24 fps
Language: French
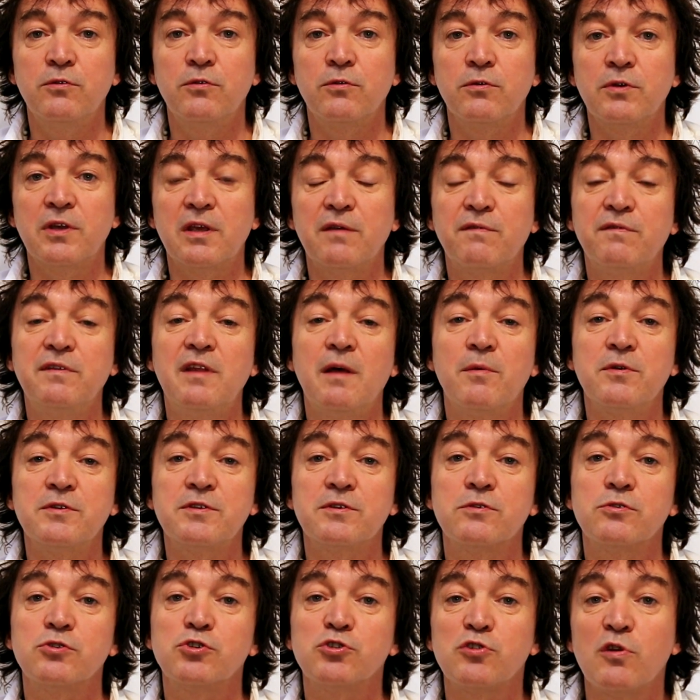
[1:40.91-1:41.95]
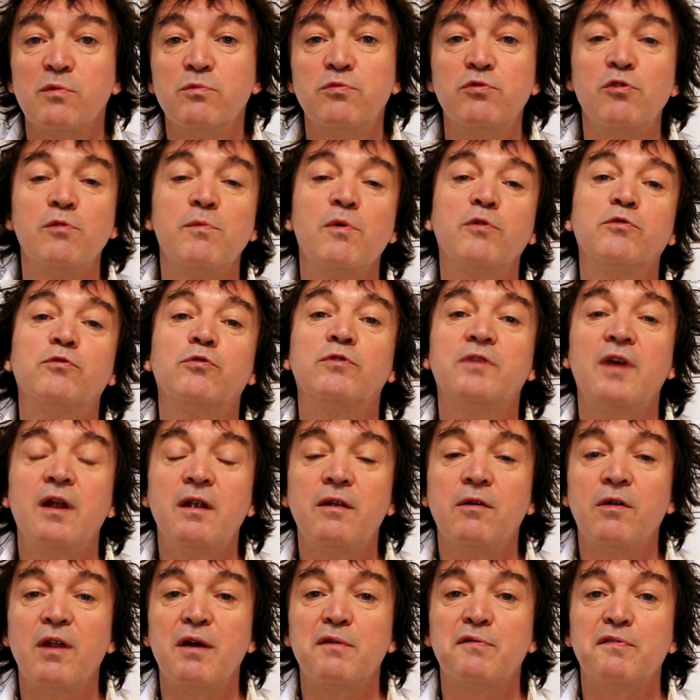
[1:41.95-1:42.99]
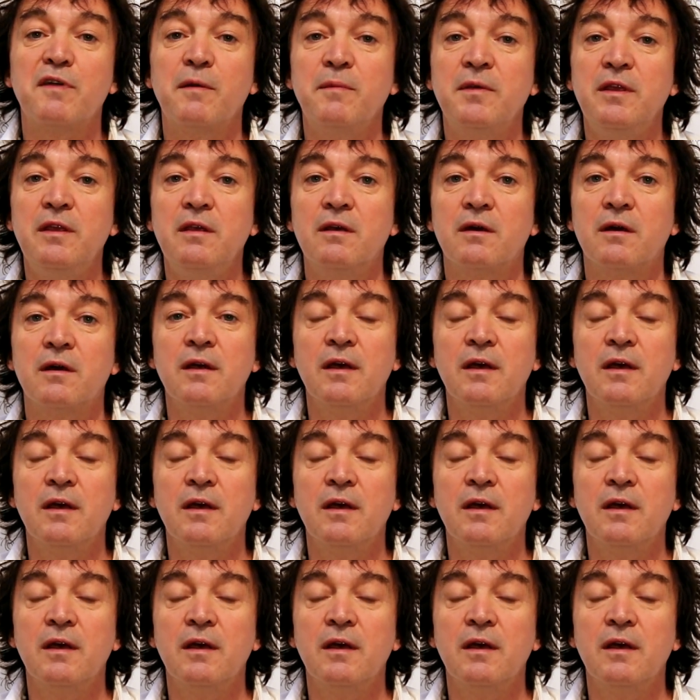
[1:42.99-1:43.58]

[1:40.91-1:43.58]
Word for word: donc évidemment c'est un chamboulement total dans la famille.